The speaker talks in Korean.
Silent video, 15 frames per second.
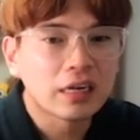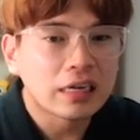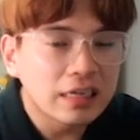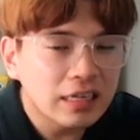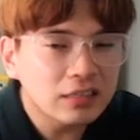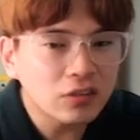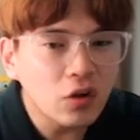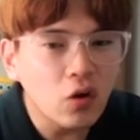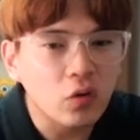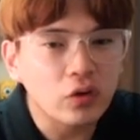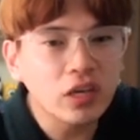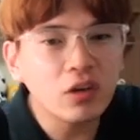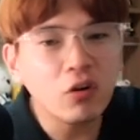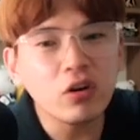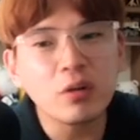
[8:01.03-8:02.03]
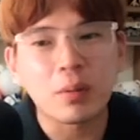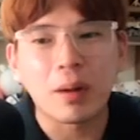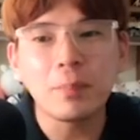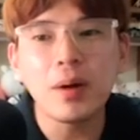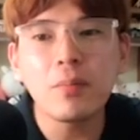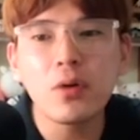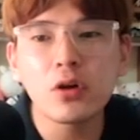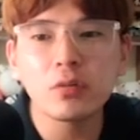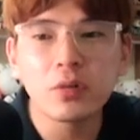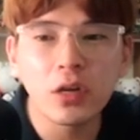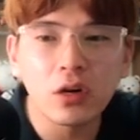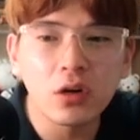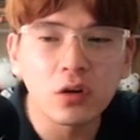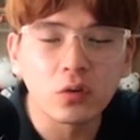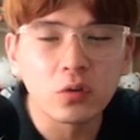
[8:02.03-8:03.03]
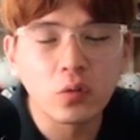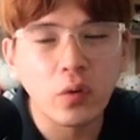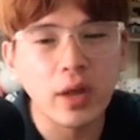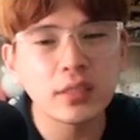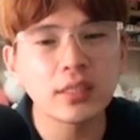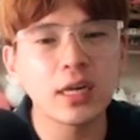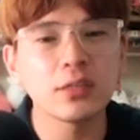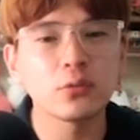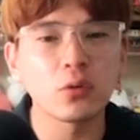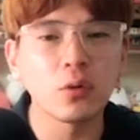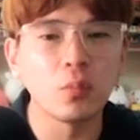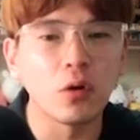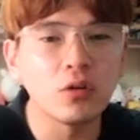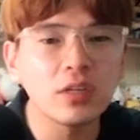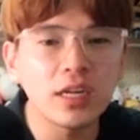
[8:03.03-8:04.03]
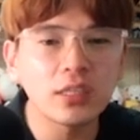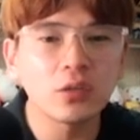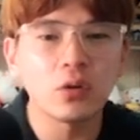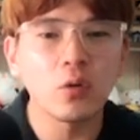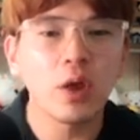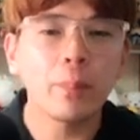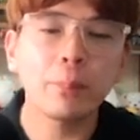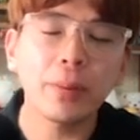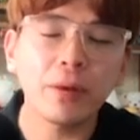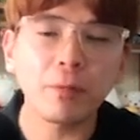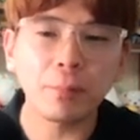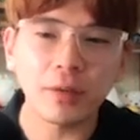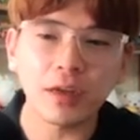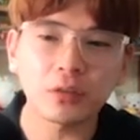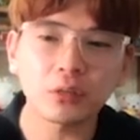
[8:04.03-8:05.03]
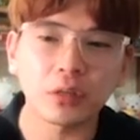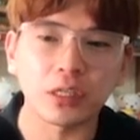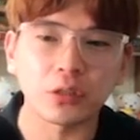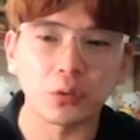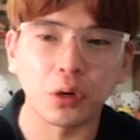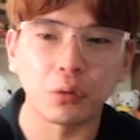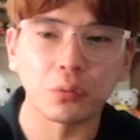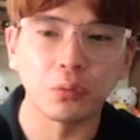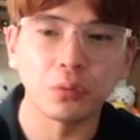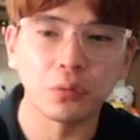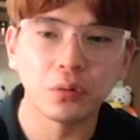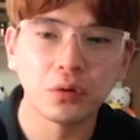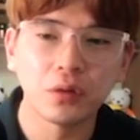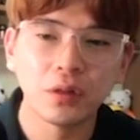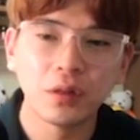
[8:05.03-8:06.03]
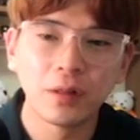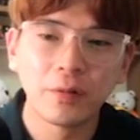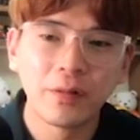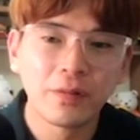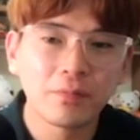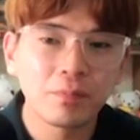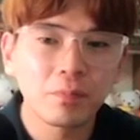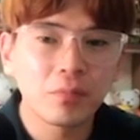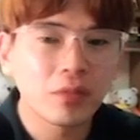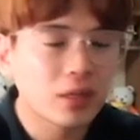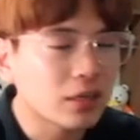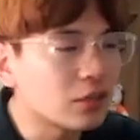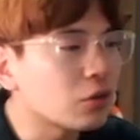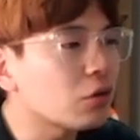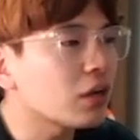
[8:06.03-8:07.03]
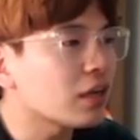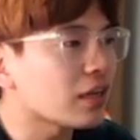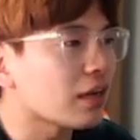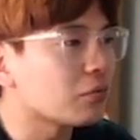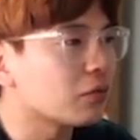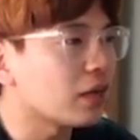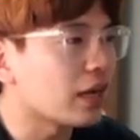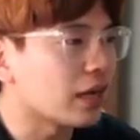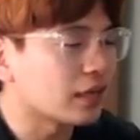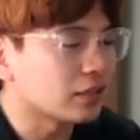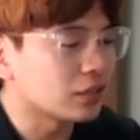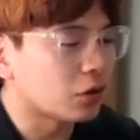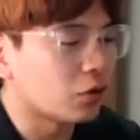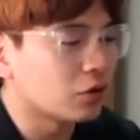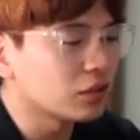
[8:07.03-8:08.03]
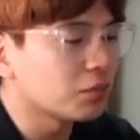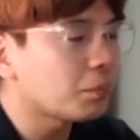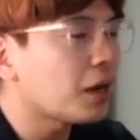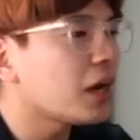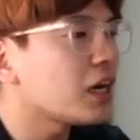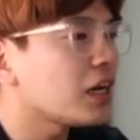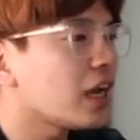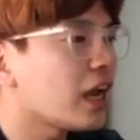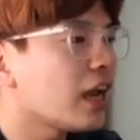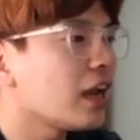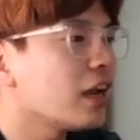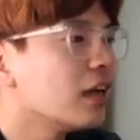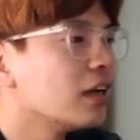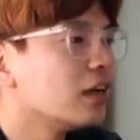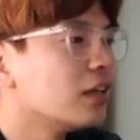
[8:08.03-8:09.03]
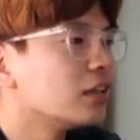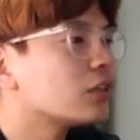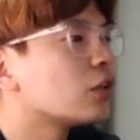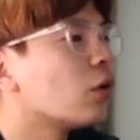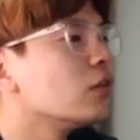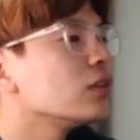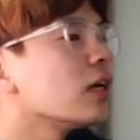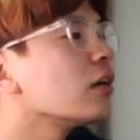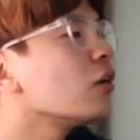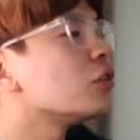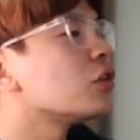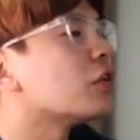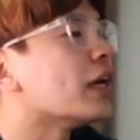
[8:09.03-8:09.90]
그래서 이거를 맘만 먹으면 굉장히 조금 멀리에서 회피로 피할 수가 있더라고. 그렇기 때문에 저는 파리에 정상결전